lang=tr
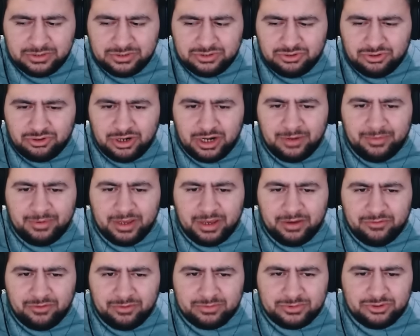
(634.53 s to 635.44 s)
Zorlama
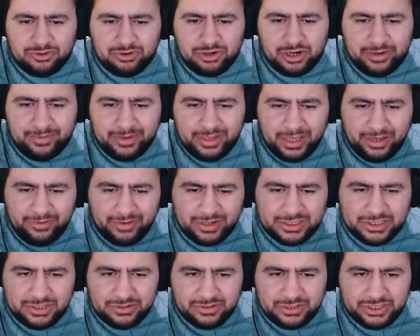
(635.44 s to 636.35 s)
yavrum zorlama.
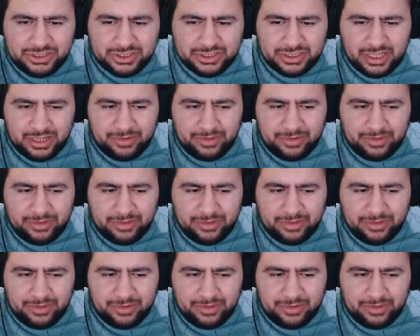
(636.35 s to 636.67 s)
Yavaş yavaş çık